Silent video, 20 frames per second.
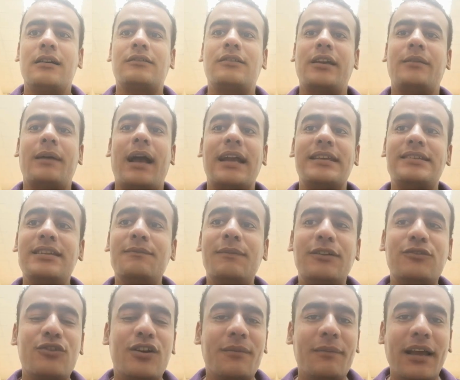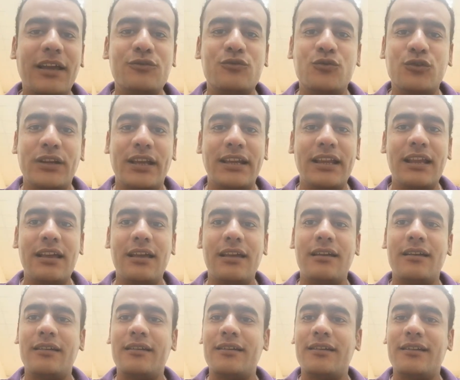طيب عايزين برضو يا جماعه نقول
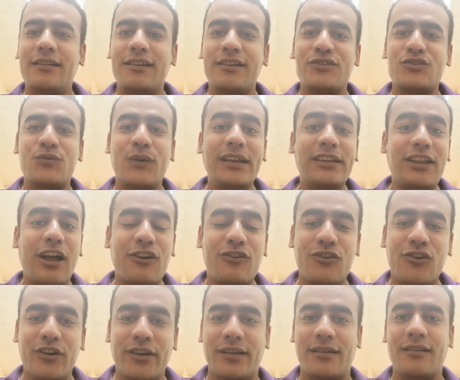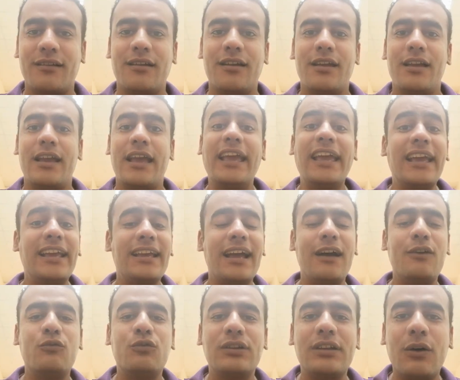كده آه، شويه حقائق ايه هي
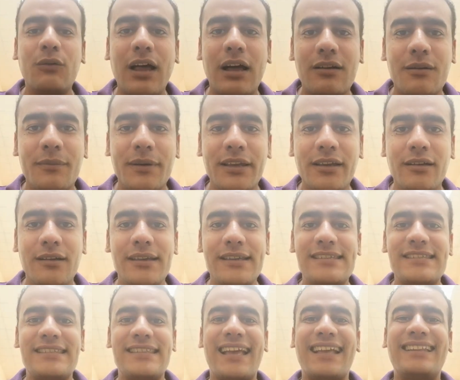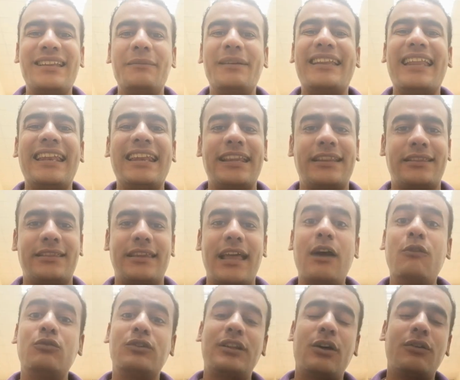اول دوله عربيه استخدمت النت
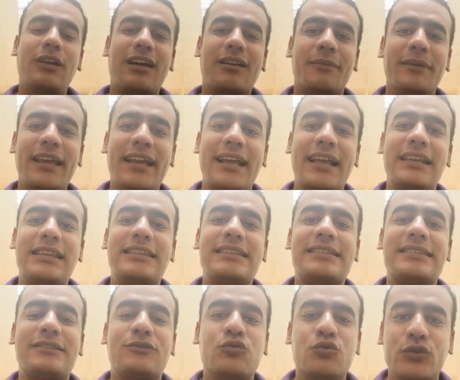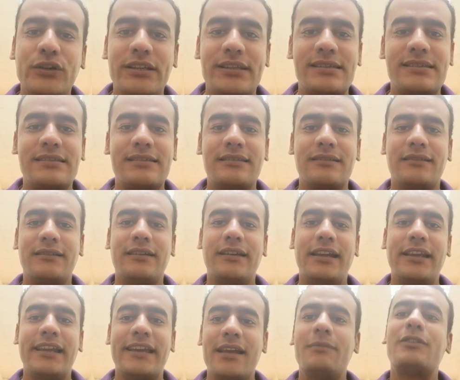اول دوله عربيه كانت تونس
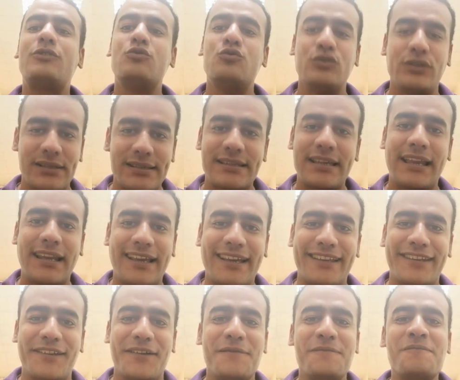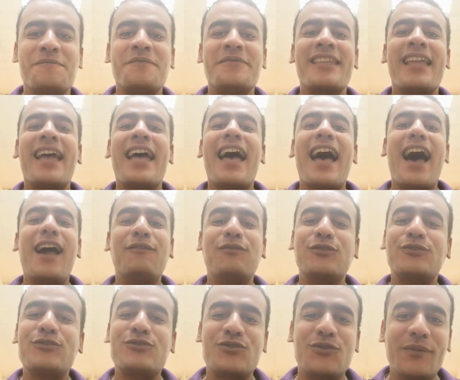الاجابه تونس كالعاده
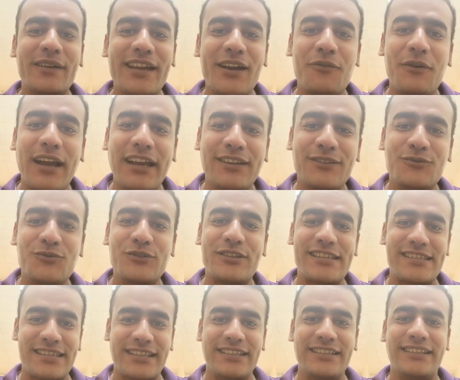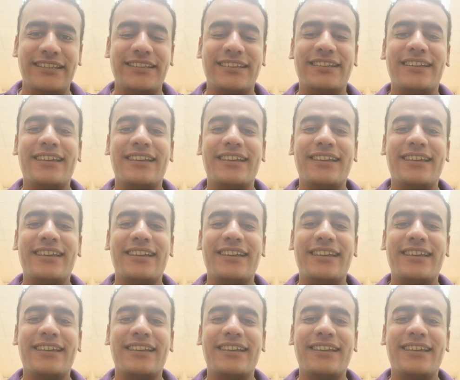1991